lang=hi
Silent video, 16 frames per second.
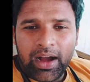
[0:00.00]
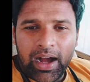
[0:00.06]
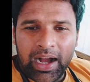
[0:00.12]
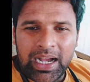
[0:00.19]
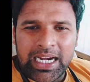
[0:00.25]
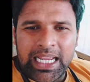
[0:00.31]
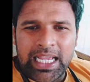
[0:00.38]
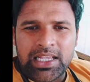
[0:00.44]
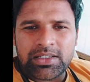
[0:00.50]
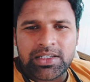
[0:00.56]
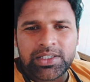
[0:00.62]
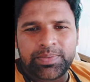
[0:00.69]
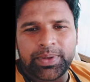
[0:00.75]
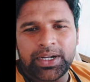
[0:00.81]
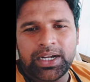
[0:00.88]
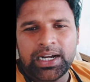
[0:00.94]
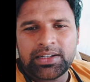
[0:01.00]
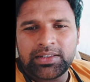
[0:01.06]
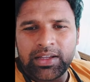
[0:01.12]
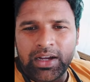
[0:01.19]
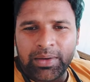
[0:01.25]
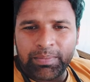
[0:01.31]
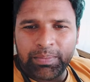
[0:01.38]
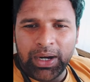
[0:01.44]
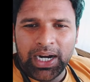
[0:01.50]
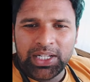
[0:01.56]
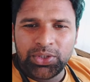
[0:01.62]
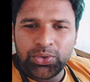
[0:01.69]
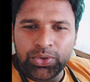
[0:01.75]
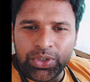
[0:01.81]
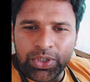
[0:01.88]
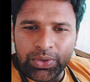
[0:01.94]
अंग्रेज किस प्रकार से हम
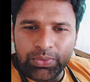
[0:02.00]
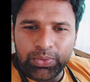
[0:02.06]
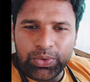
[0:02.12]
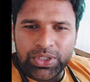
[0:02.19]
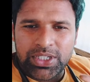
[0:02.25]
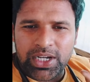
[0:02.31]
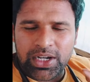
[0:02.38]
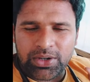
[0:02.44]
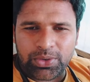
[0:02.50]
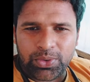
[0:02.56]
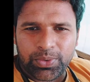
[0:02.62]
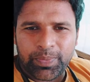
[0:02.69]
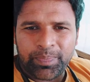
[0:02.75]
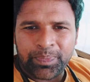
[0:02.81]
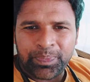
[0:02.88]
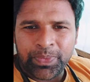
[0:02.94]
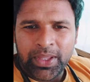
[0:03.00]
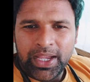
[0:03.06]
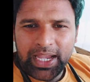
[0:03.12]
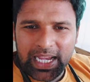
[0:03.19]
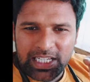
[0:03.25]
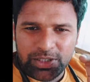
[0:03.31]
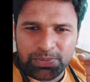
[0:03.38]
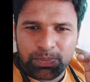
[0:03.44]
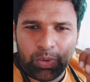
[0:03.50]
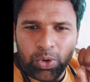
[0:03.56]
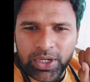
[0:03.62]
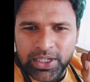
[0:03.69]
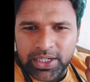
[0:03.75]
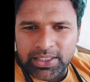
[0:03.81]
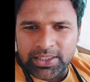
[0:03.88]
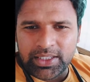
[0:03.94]
भारतीयों की ऊर्जा को एक्सप्लोइट
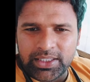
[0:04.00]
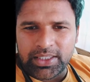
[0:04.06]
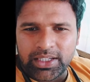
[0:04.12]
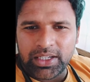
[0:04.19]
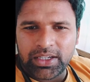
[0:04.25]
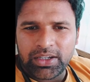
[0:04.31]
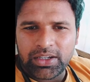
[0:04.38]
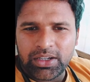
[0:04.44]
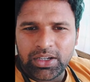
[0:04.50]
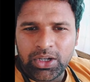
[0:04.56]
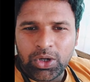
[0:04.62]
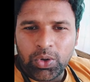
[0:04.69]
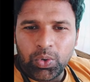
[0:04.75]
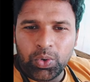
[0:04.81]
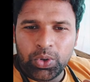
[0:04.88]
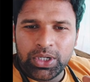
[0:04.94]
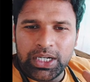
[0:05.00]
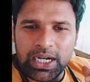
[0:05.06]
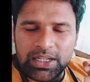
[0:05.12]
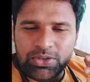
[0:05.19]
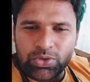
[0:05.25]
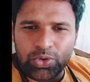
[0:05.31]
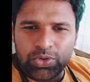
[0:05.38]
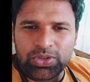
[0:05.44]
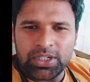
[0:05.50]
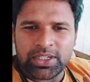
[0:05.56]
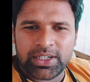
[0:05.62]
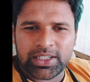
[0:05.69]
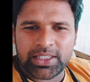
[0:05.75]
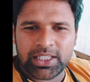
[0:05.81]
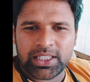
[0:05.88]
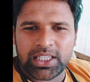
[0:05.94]
करते थे उनका शोषण
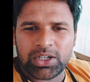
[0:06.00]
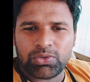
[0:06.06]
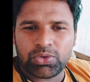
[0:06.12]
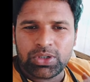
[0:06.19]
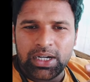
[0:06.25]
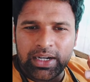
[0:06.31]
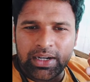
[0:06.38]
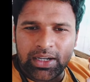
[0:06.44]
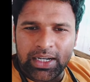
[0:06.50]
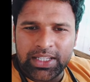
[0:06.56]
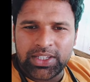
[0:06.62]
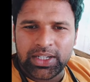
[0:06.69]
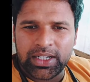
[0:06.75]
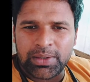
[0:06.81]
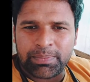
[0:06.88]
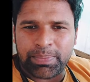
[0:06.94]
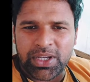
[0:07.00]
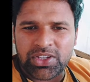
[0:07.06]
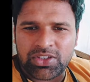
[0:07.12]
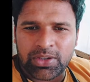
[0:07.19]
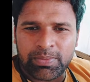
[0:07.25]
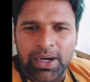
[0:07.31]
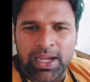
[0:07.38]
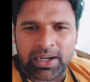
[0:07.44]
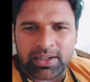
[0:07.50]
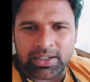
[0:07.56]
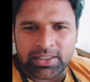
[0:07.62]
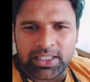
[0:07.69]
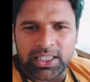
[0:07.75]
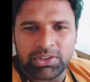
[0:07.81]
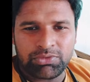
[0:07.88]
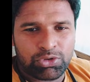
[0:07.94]
करते थे उनका गलत जगह पे इस्तेमाल
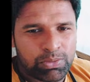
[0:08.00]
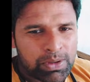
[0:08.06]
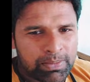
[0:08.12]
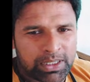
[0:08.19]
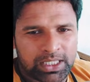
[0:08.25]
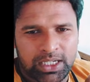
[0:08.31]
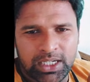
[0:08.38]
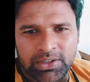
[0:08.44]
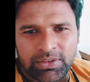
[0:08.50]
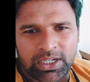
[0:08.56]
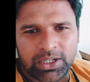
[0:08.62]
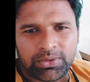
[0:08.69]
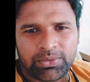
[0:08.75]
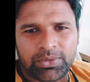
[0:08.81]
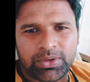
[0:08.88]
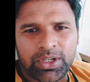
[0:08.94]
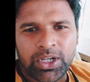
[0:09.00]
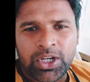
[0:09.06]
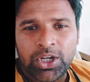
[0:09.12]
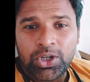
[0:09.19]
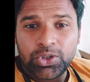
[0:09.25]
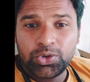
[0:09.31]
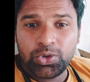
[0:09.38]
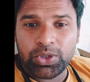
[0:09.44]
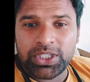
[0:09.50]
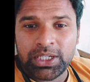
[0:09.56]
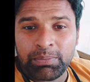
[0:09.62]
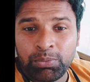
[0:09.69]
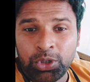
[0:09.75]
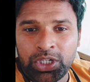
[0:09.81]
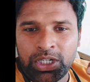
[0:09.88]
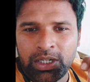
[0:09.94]
करते थे वो मैं बताने वाला हूँ सोचिए
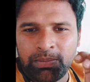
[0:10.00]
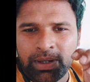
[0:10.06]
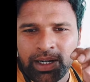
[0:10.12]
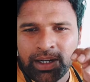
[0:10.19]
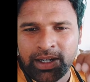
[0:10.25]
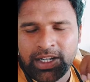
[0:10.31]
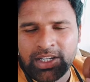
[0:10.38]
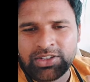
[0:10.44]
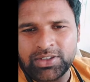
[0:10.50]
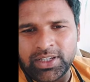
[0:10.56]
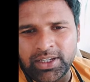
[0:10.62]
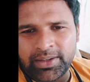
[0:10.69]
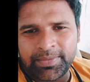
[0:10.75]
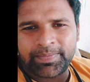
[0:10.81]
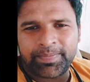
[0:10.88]
मुट्ठी भर अंग्रेज थे